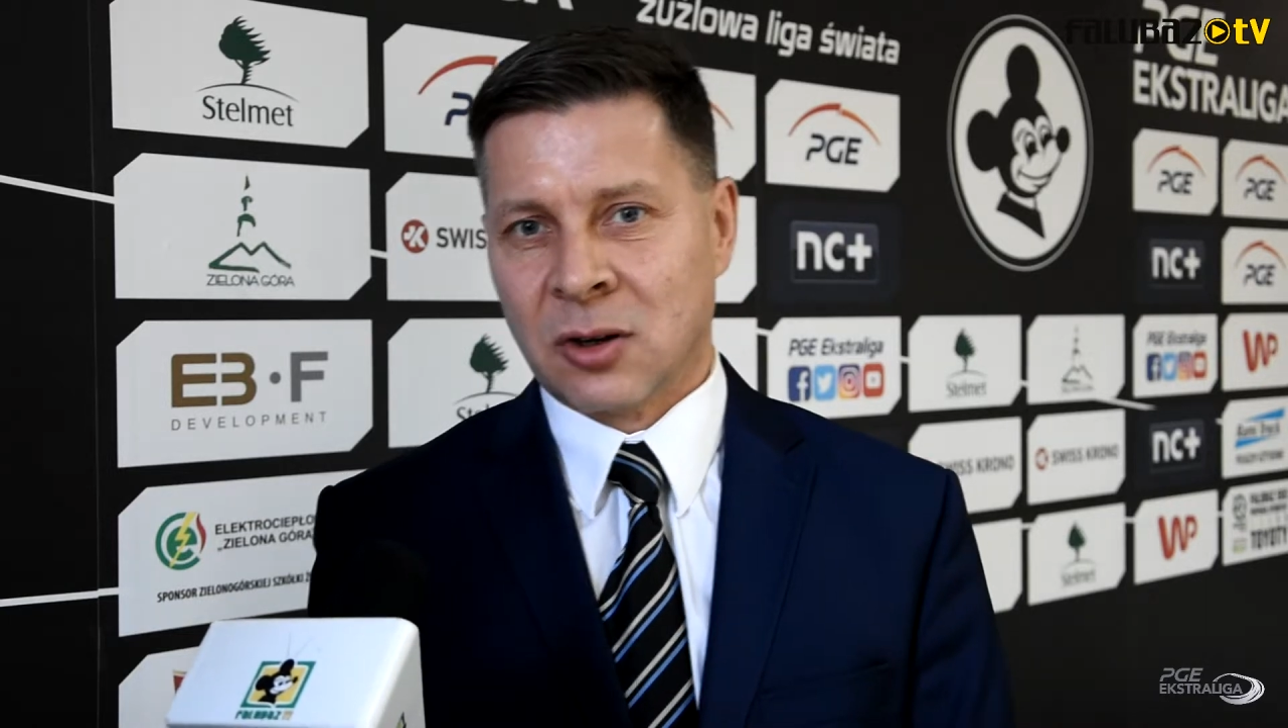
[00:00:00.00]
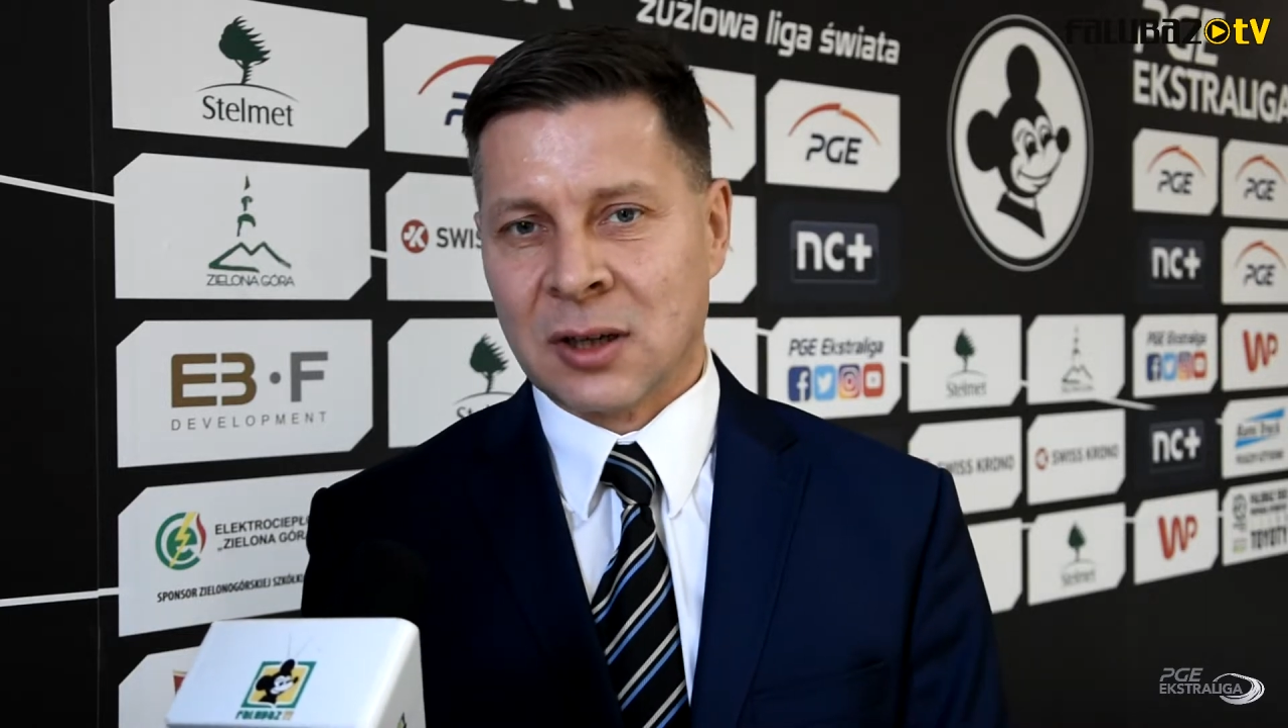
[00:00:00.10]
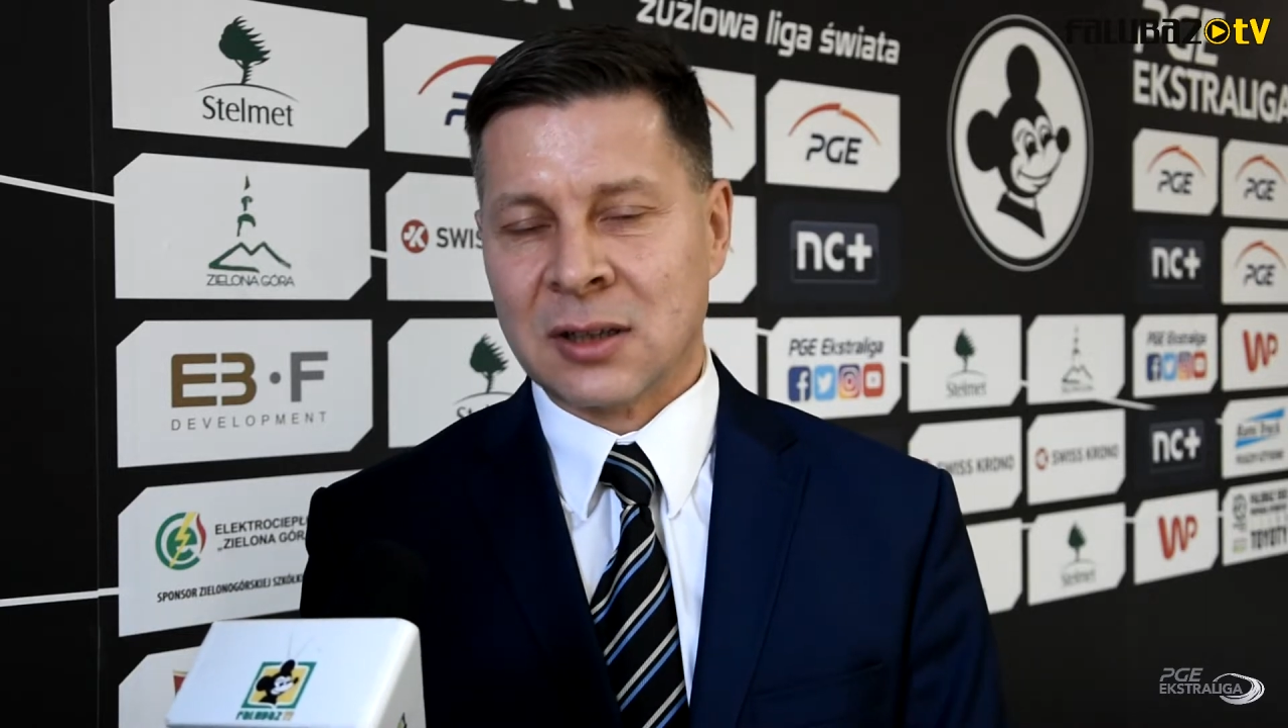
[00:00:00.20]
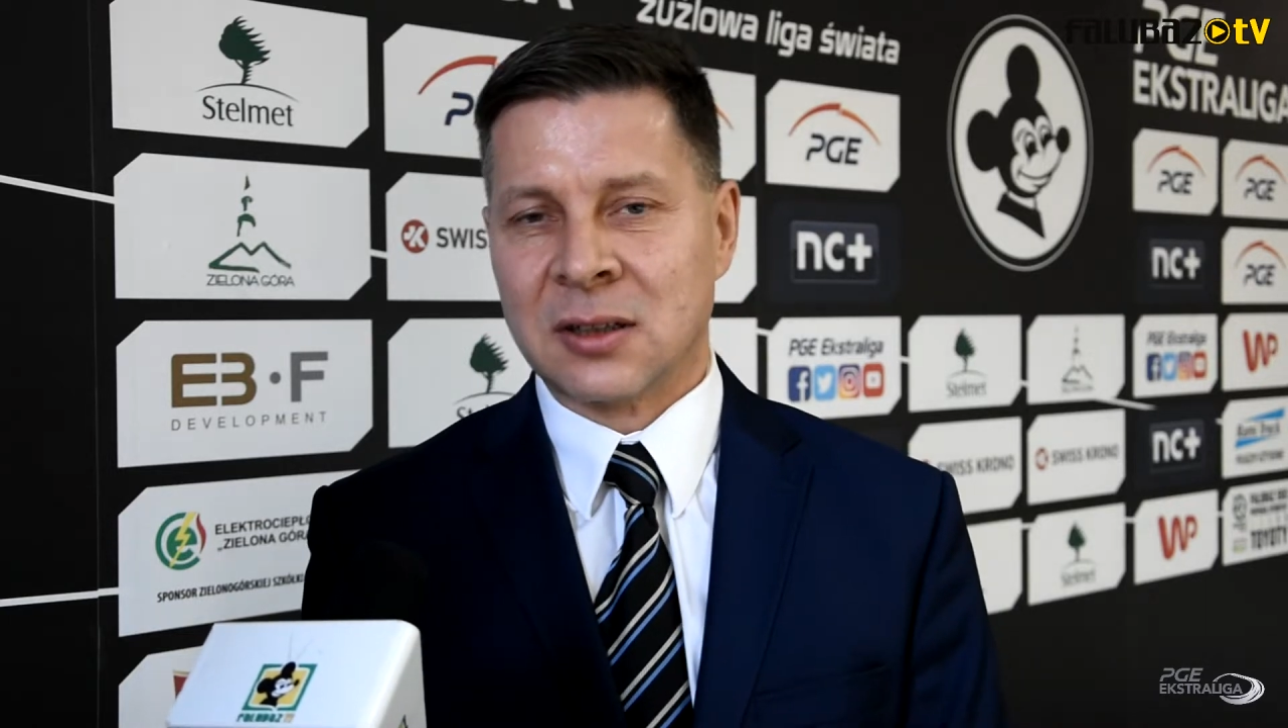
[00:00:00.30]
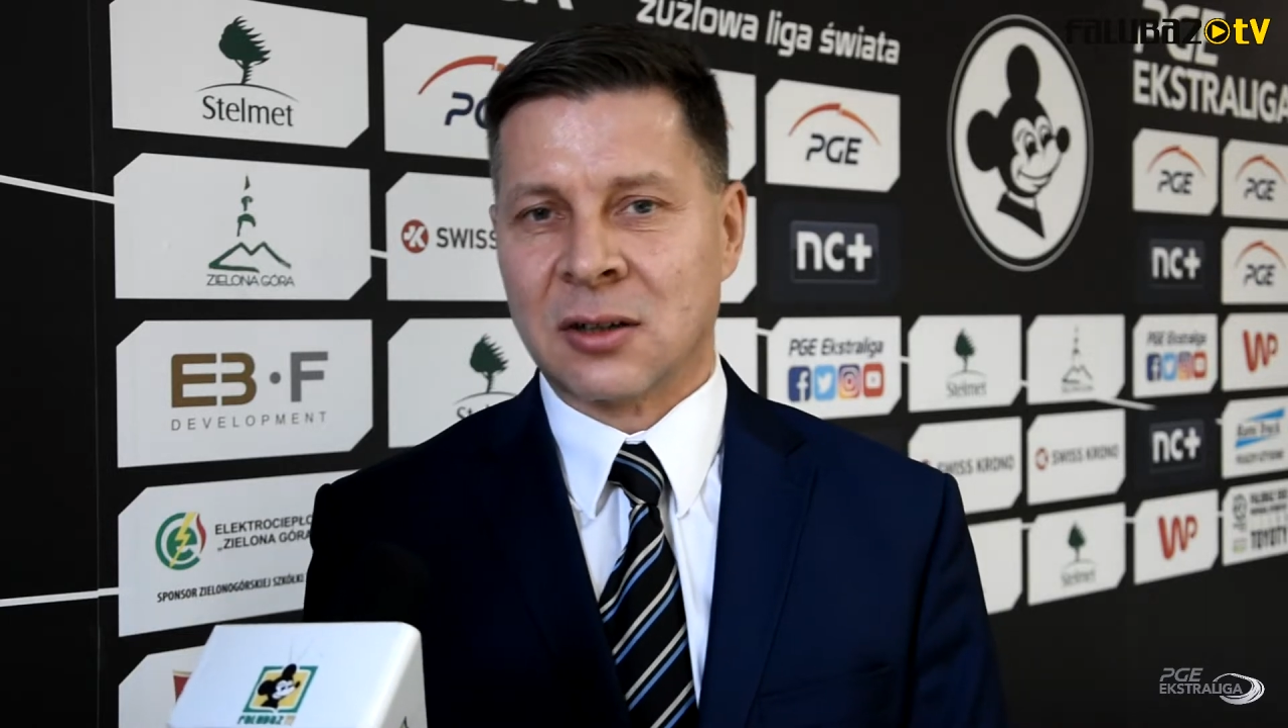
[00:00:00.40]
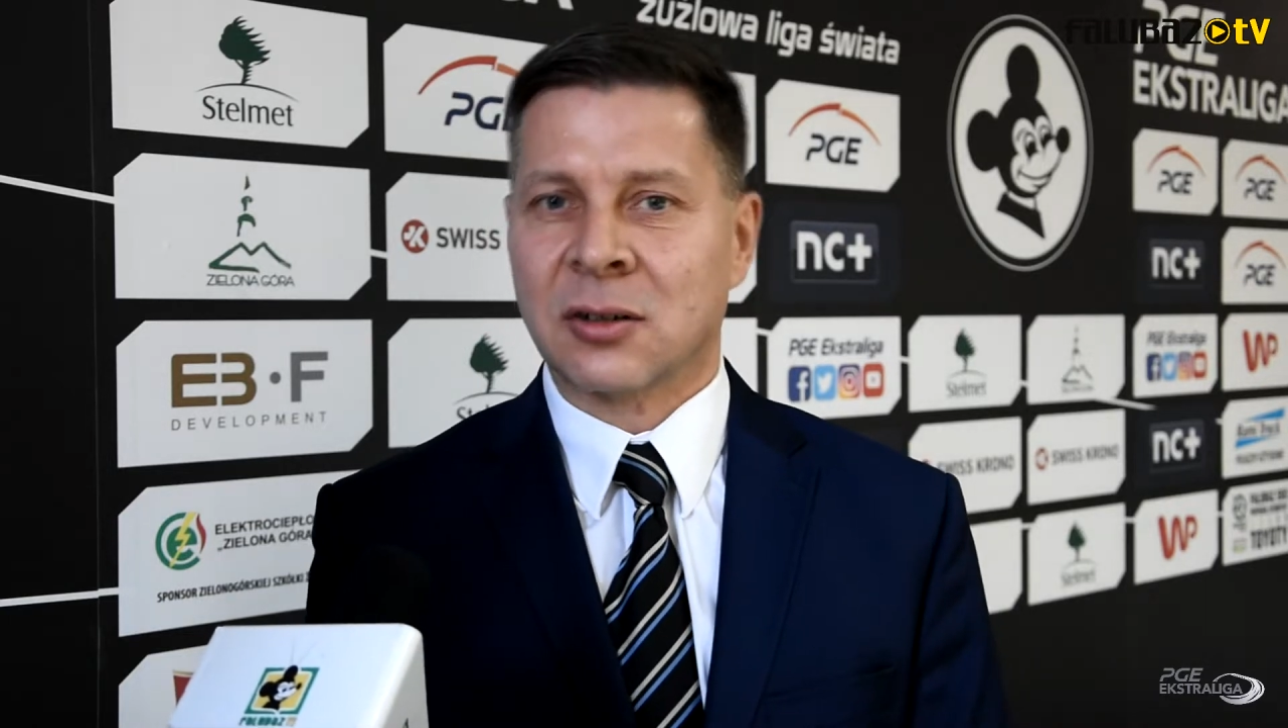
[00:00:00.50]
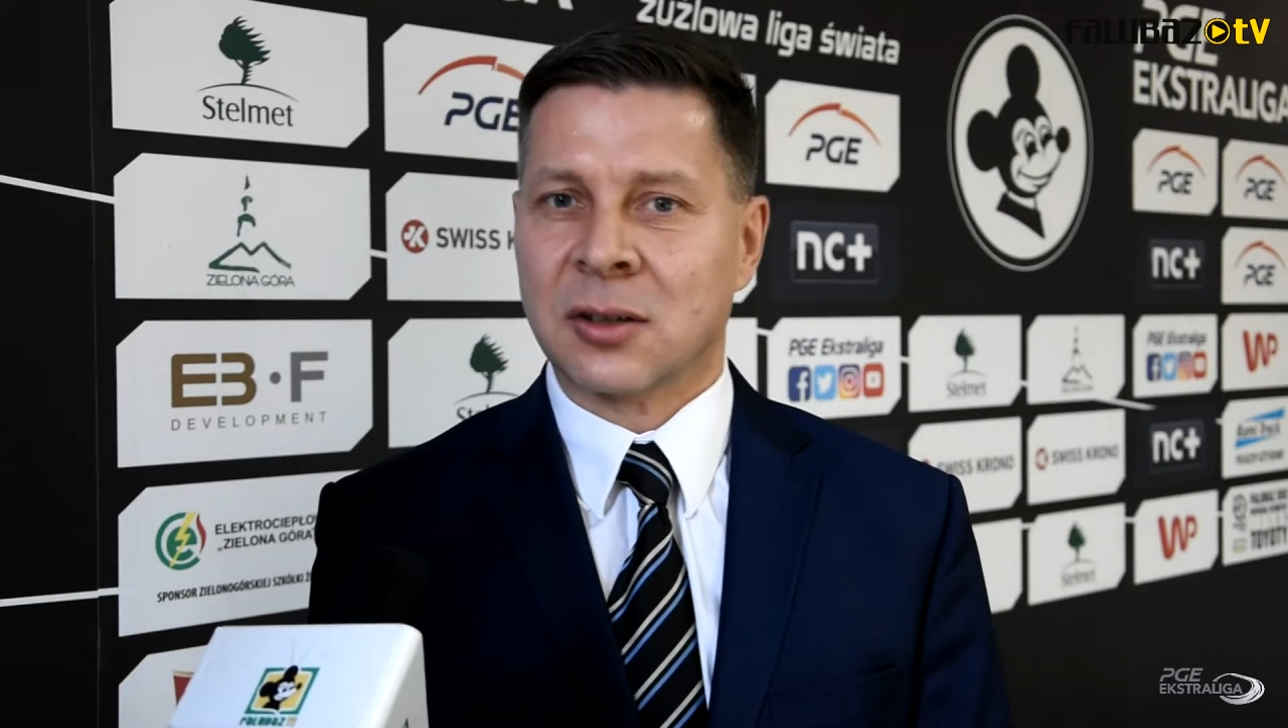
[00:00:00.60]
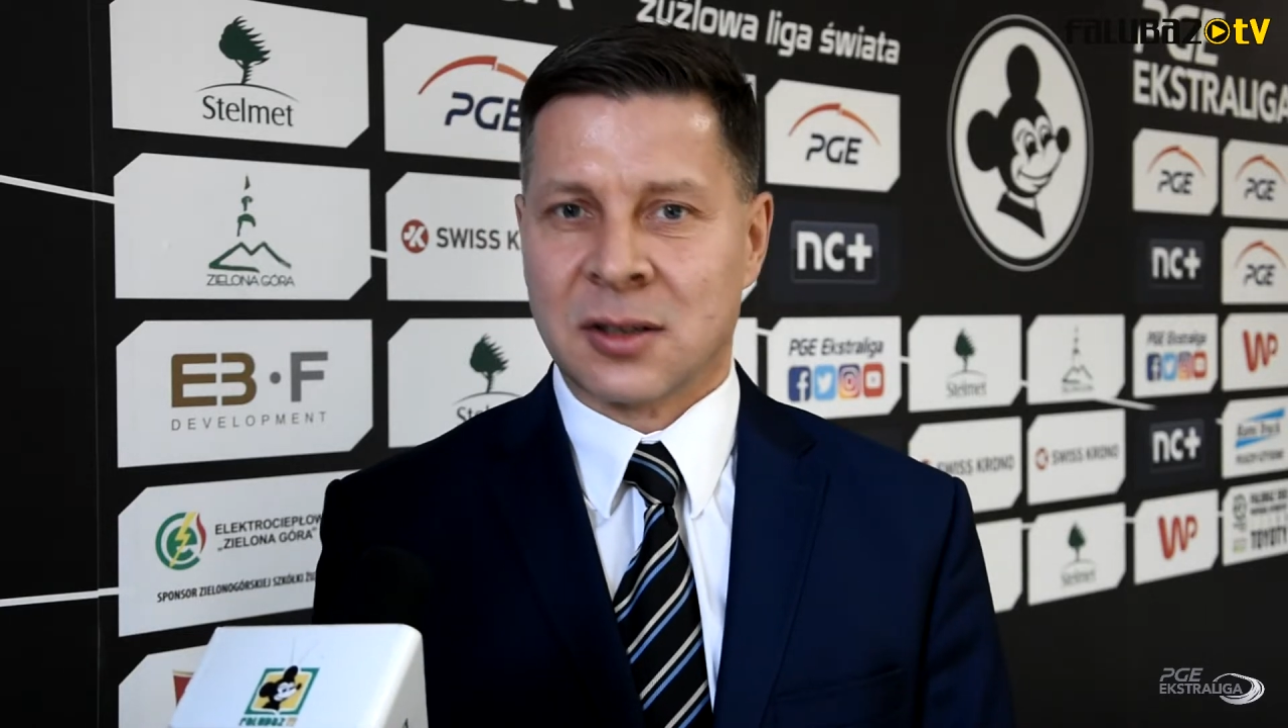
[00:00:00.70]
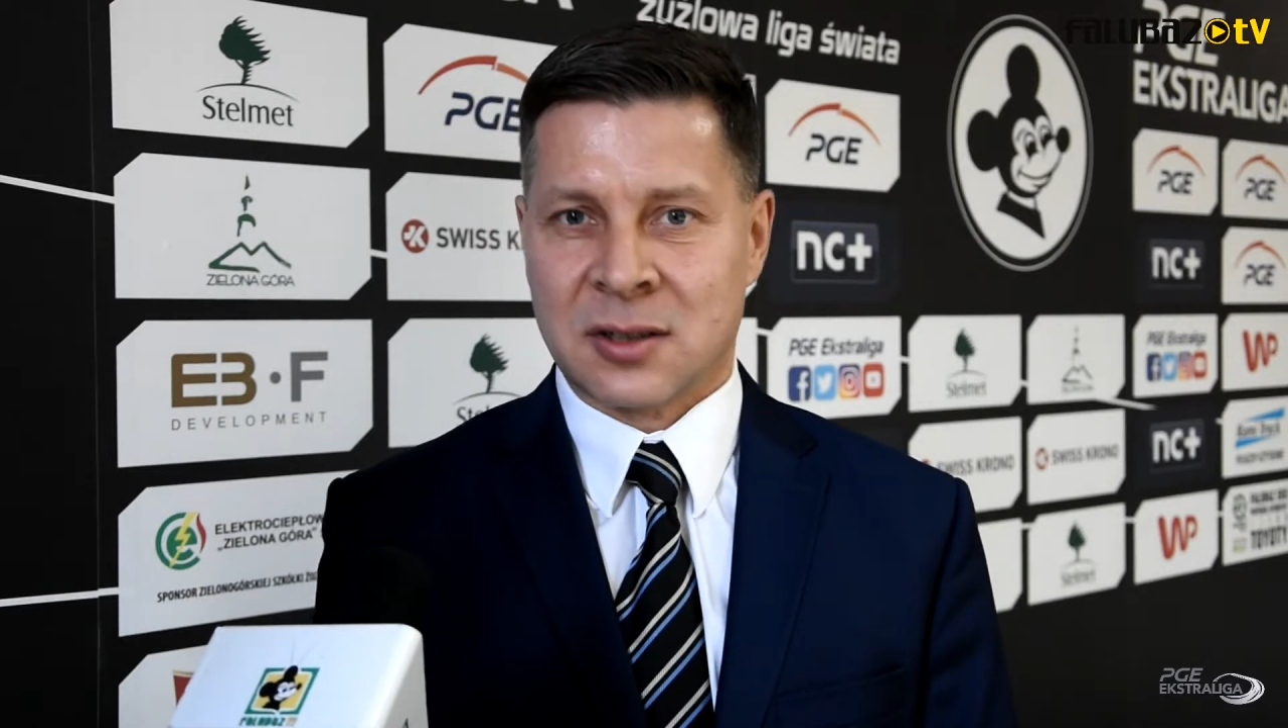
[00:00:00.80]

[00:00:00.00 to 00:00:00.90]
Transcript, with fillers: kolejny rok.